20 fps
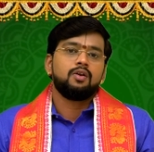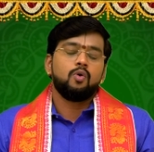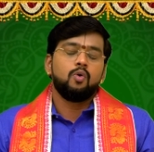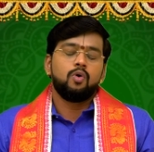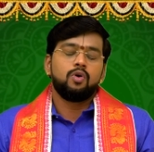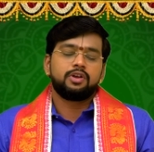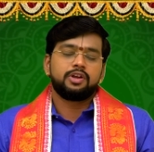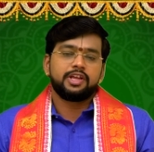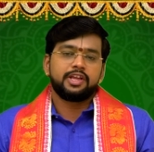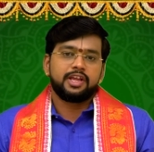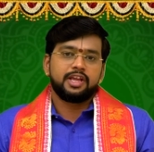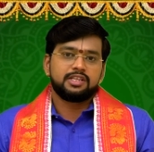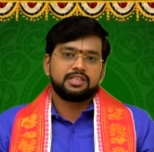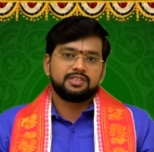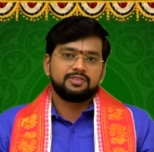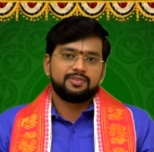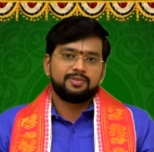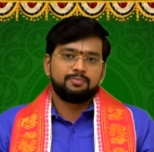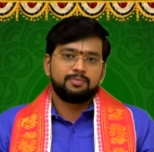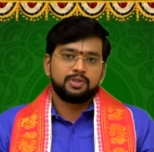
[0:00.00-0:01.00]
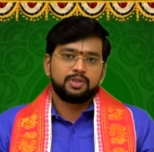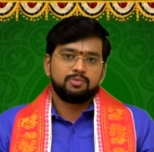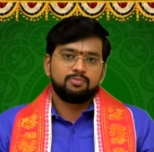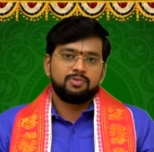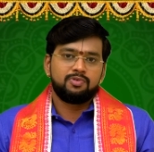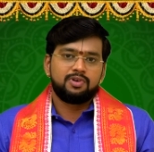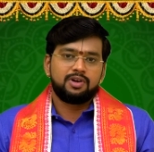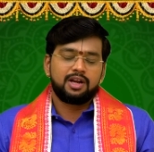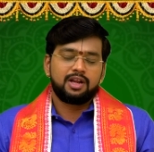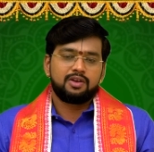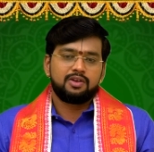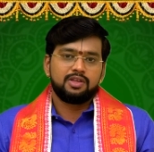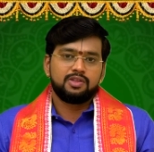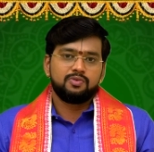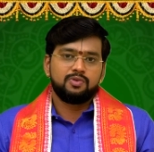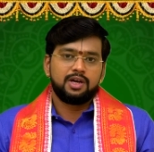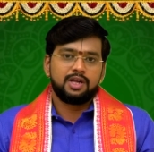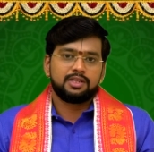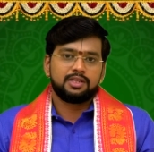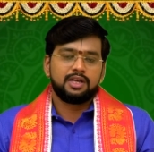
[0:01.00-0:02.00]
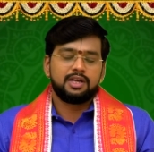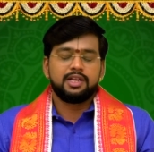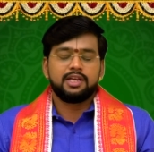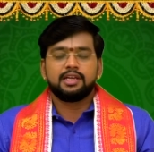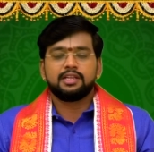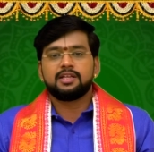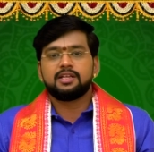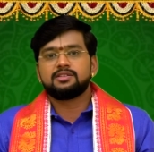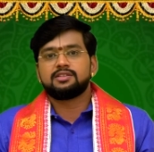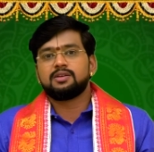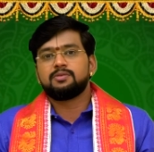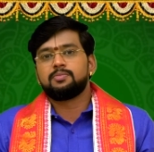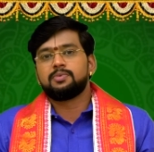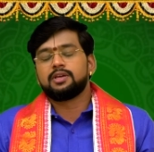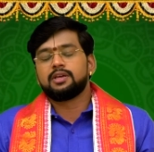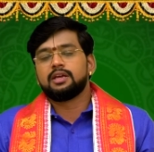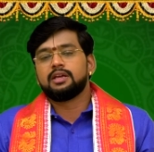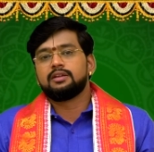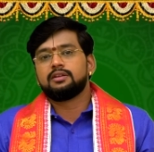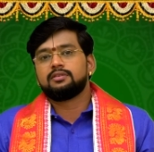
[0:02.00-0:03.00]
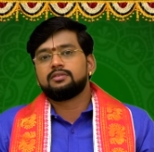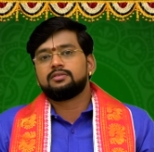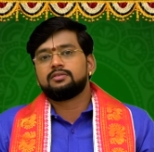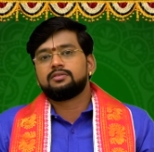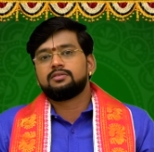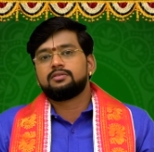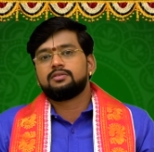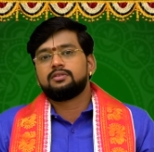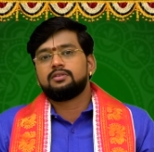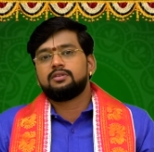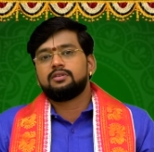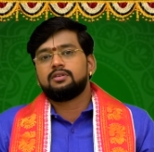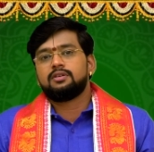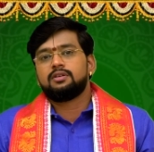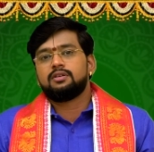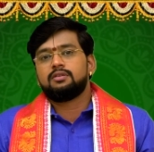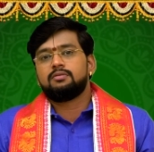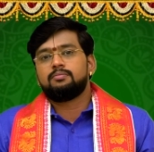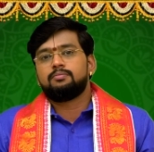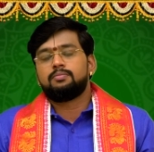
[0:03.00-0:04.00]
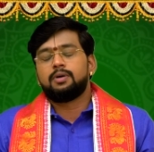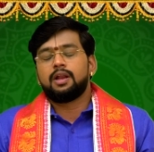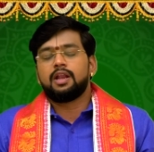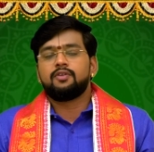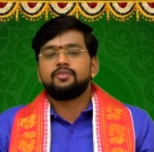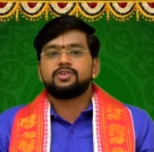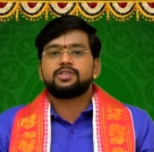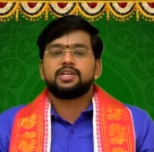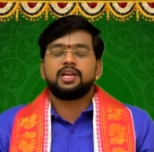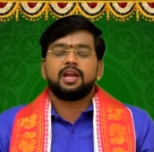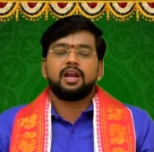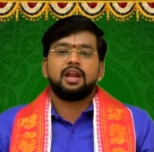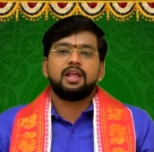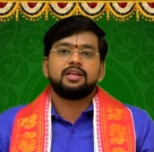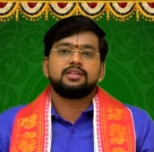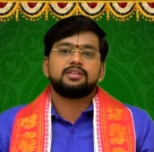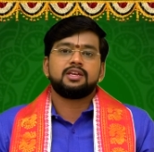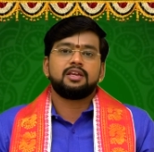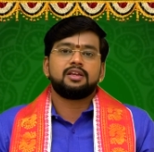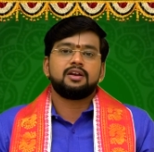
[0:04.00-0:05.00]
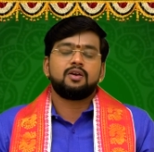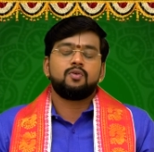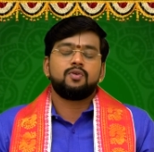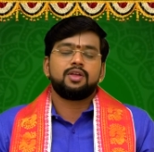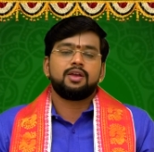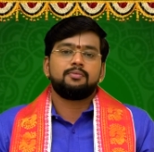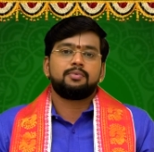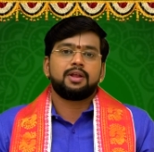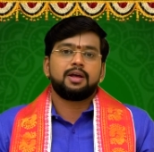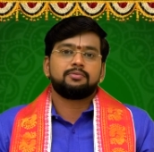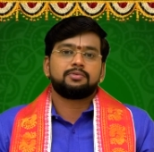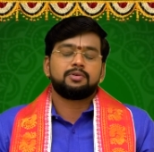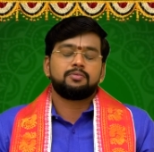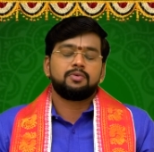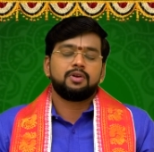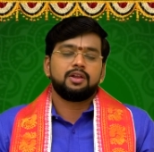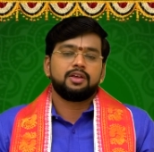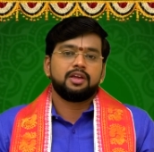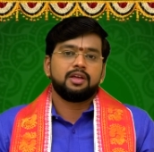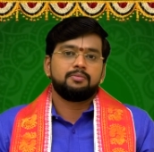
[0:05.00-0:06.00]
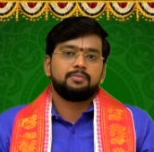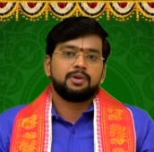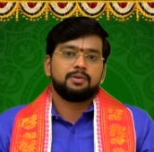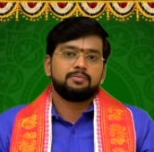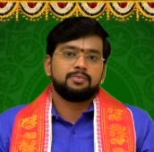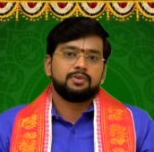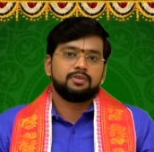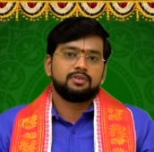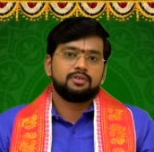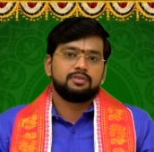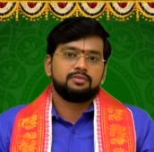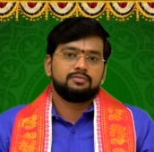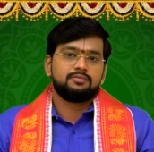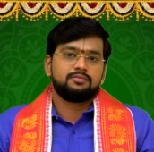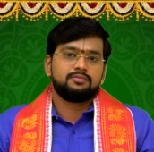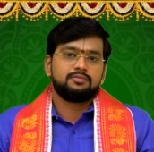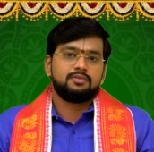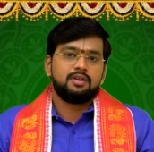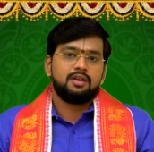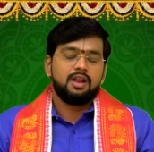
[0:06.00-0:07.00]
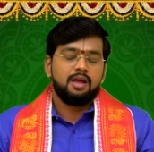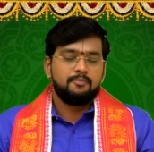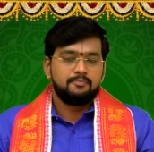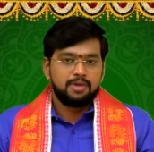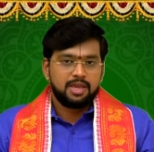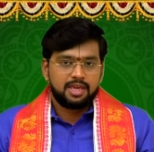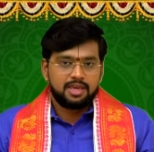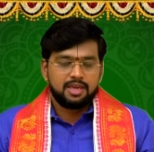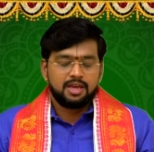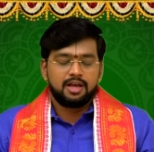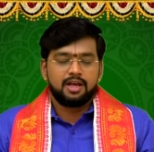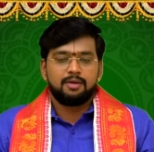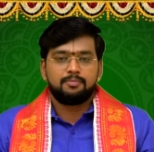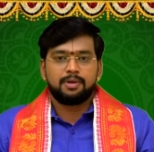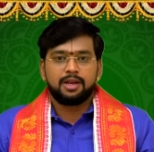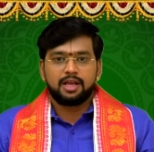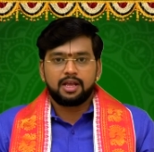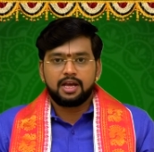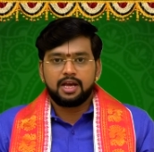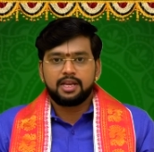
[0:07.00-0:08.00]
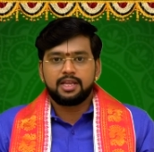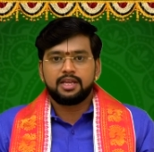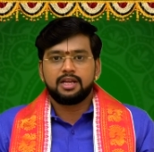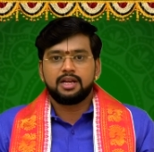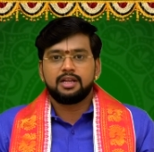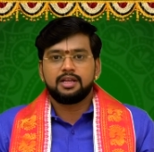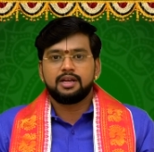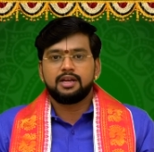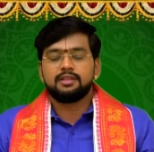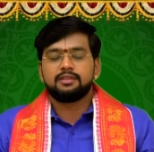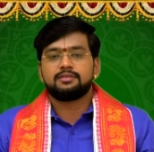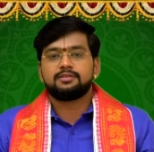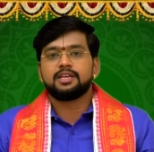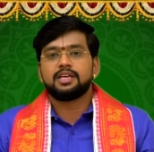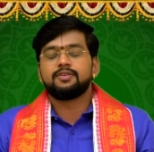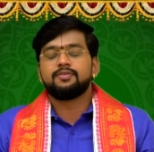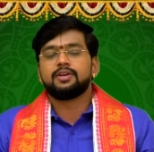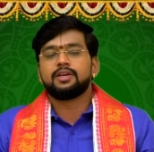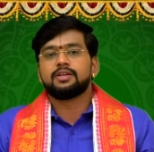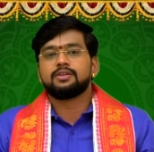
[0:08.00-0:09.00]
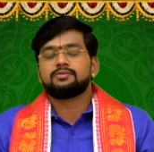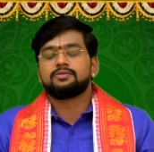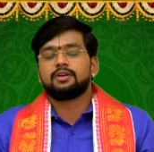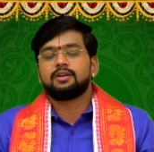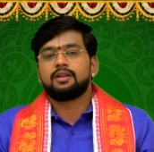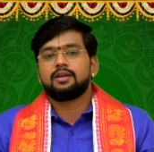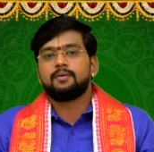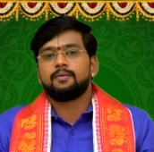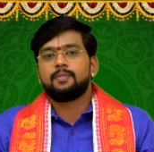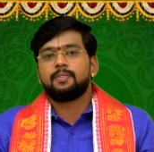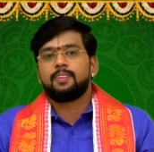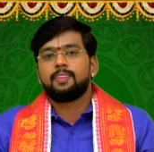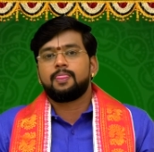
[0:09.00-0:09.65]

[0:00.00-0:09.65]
கோர்ட்டு கேஸு வம்பு தும்பு வழக்கு எதுவாக இருந்தாலும் நீங்கள் தான் ஜெயிப்பீங்க பல விஷயங்களை ஜெயிக்கக்கூடிய பிராப்தம் உங்களுக்கு ஏற்பட போகிறது நம்பிக்கையாக பல காரியங்களை எடுத்து செய்வீங்கன்னு சொல்லலாம்